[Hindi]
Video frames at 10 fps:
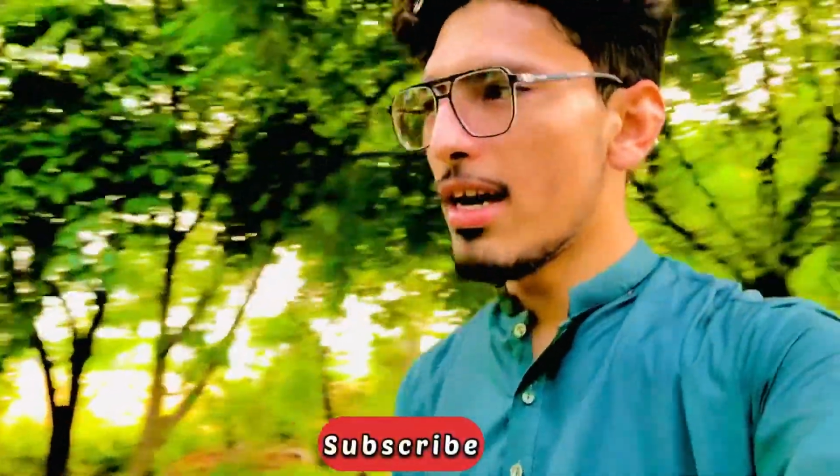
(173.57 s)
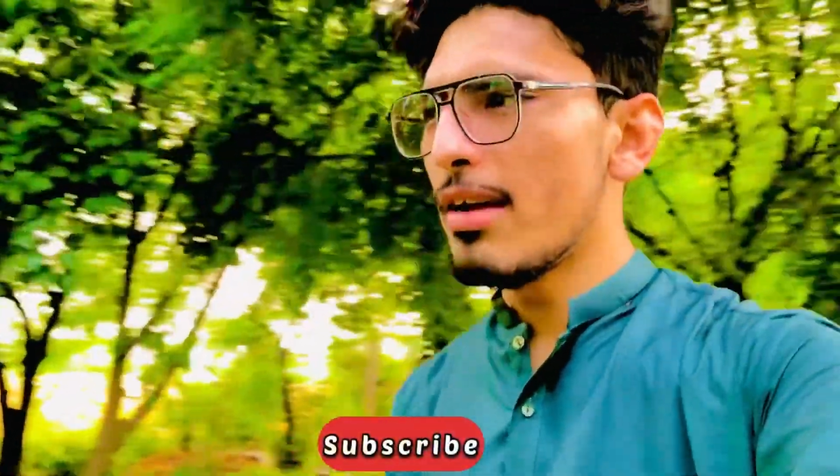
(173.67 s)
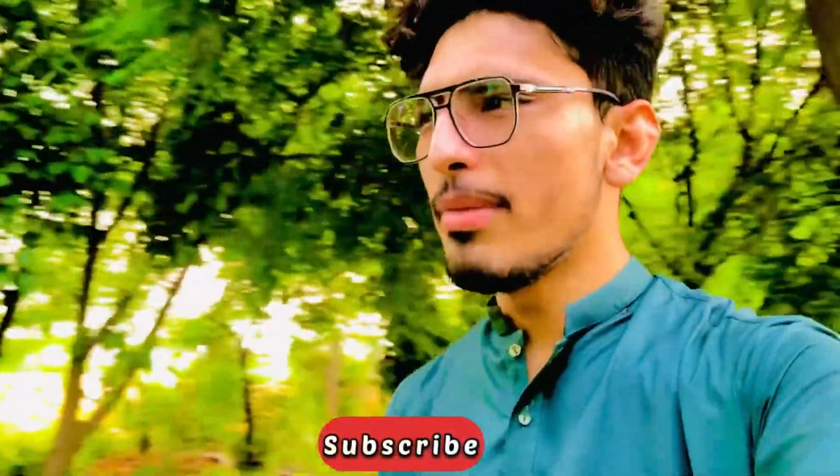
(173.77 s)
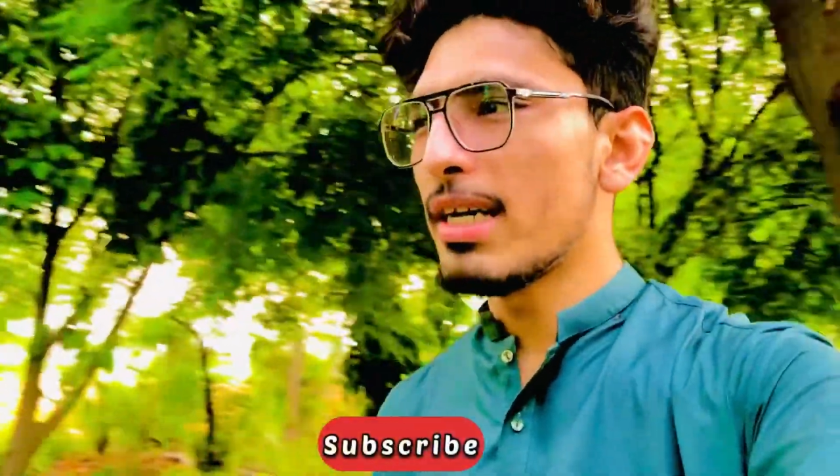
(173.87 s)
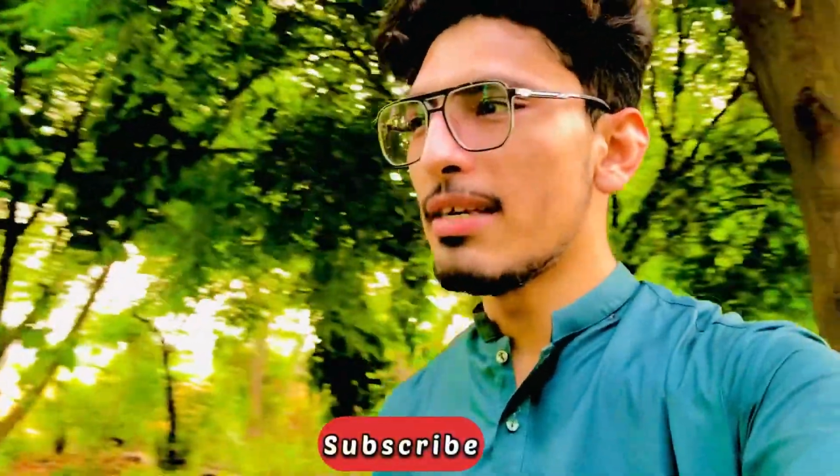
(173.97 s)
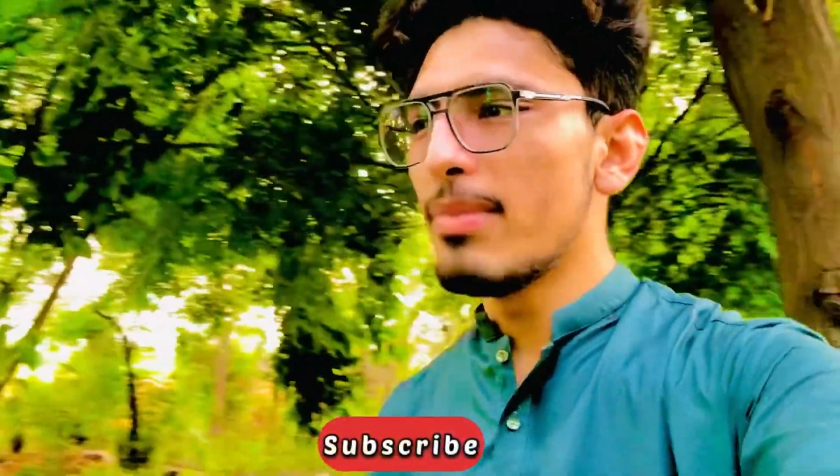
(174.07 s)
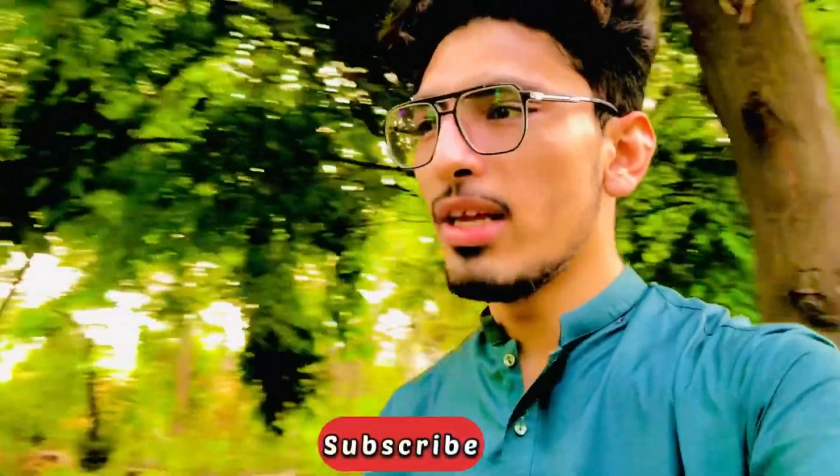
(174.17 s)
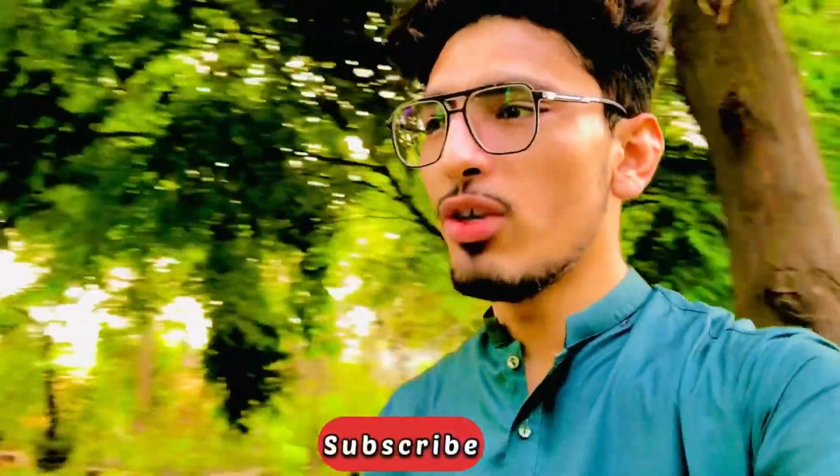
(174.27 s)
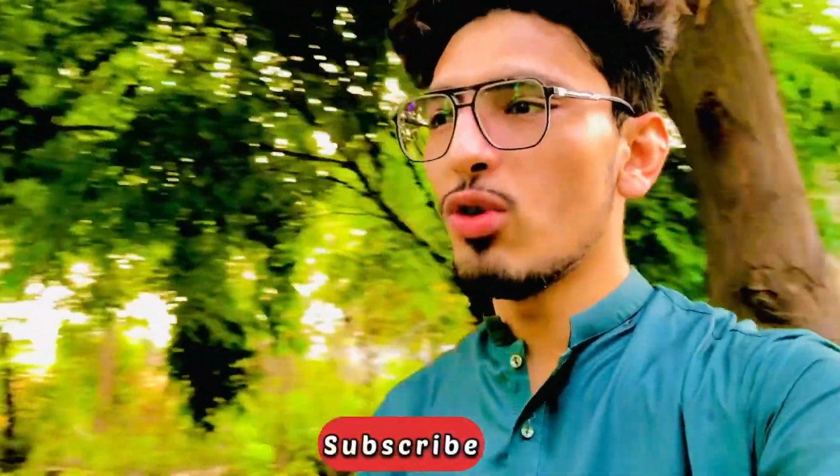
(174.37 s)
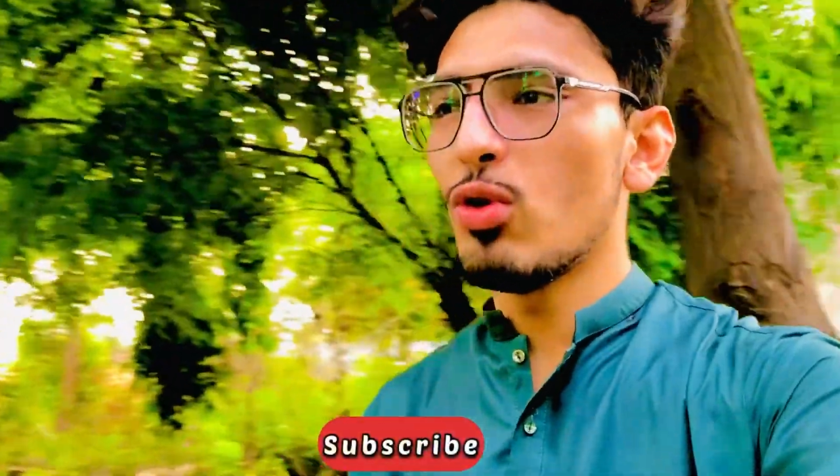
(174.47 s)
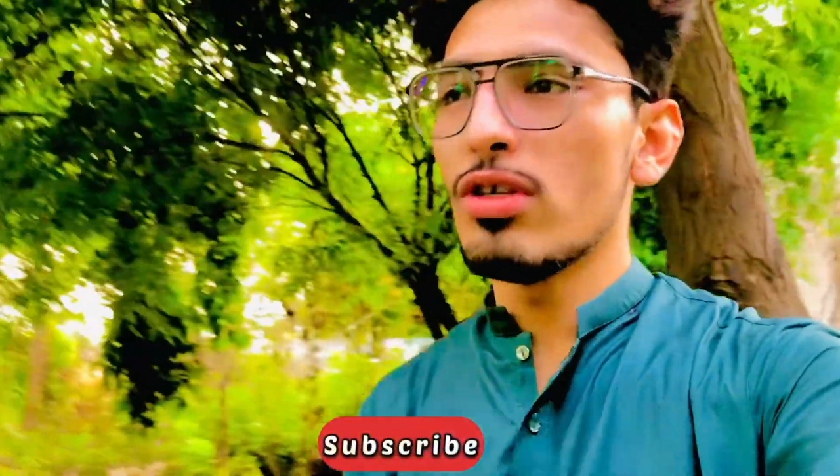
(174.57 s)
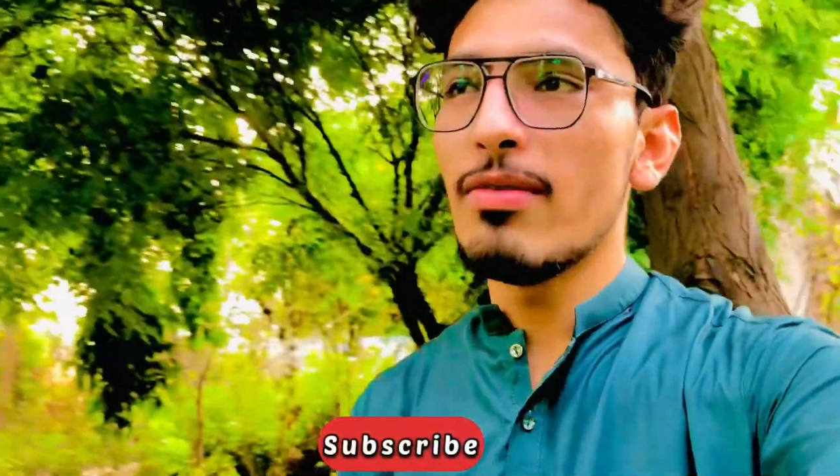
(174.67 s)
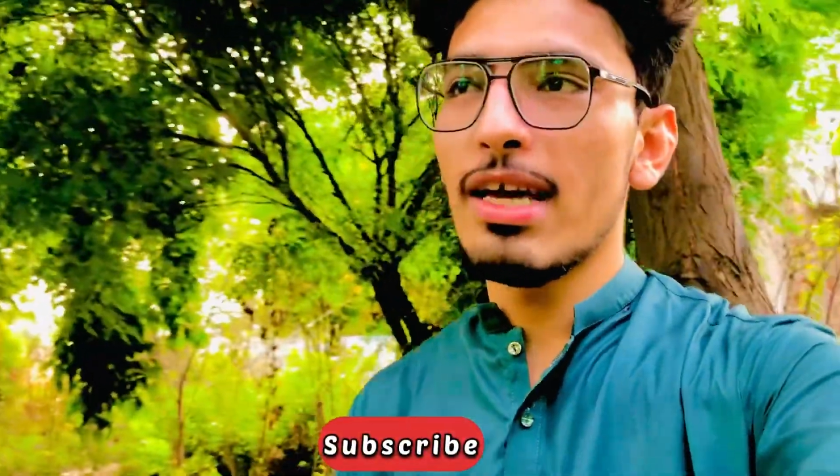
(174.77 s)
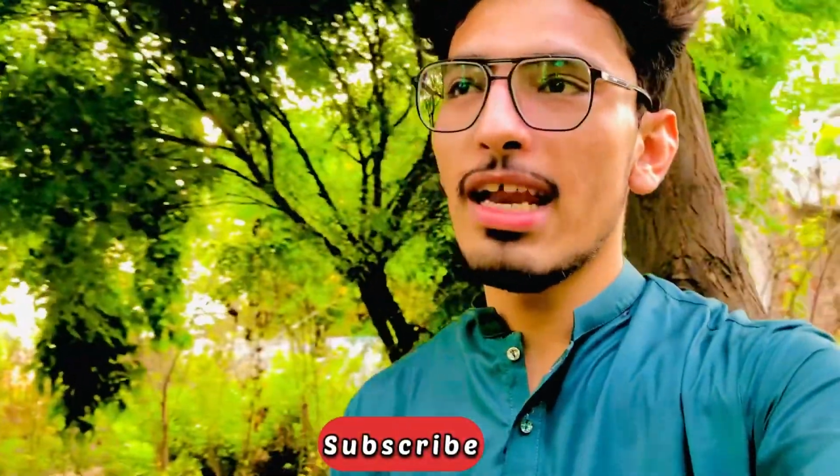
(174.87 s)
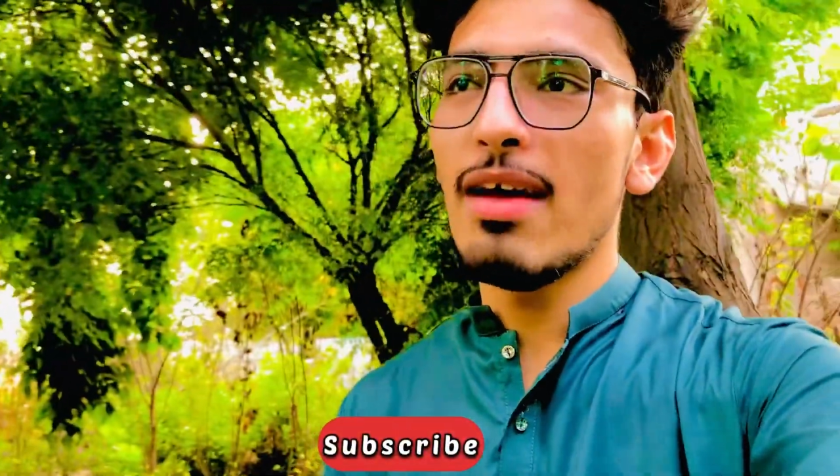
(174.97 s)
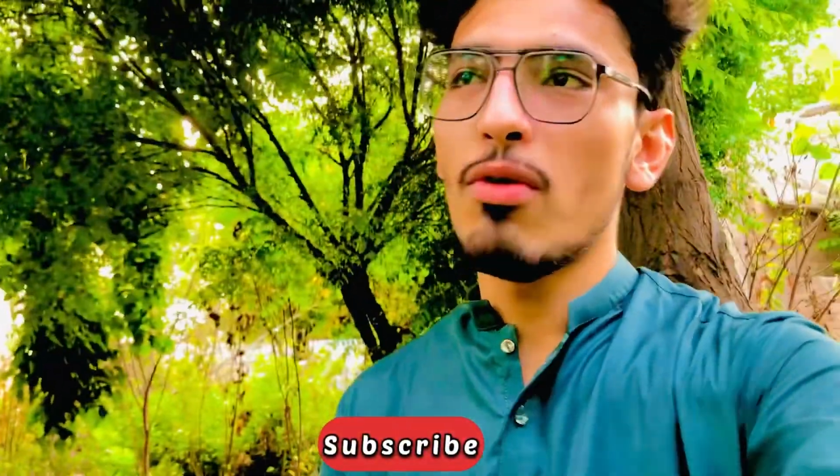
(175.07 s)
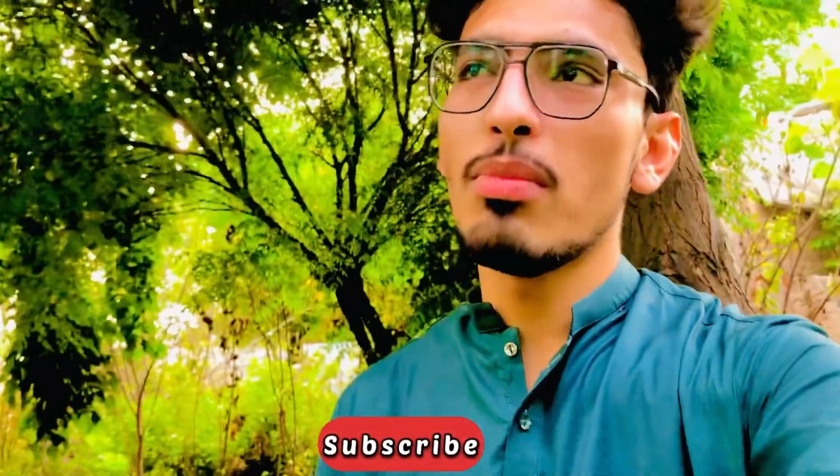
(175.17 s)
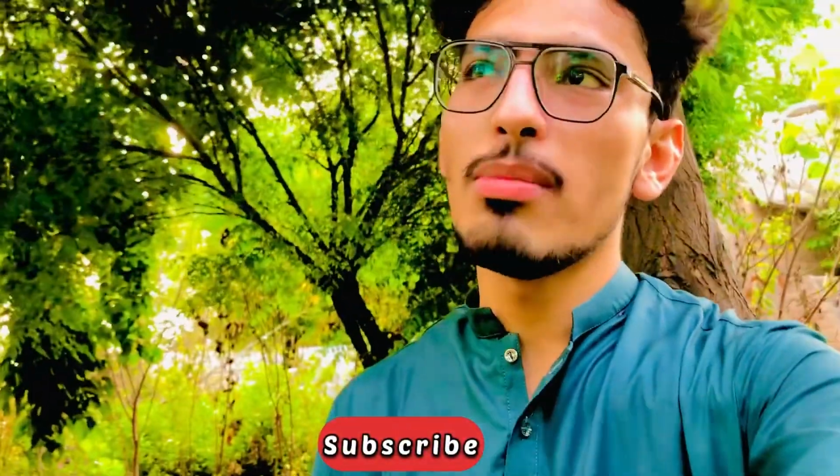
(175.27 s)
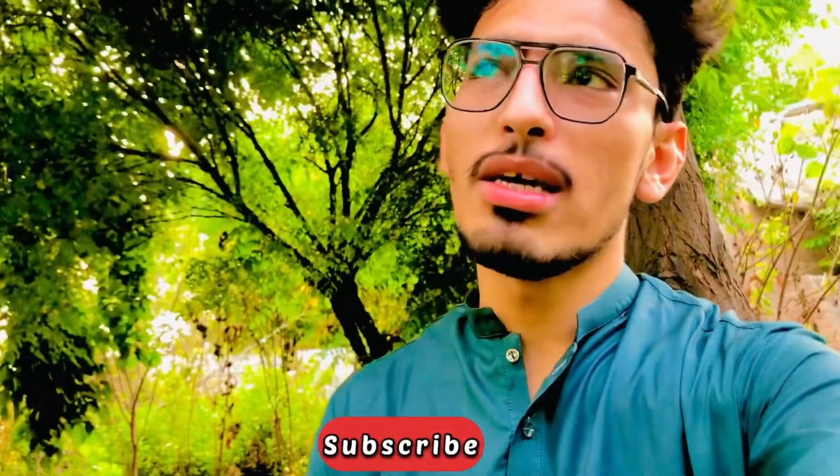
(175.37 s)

यार बाकी मेरे जो रोज़े वगैरह हैं वो भी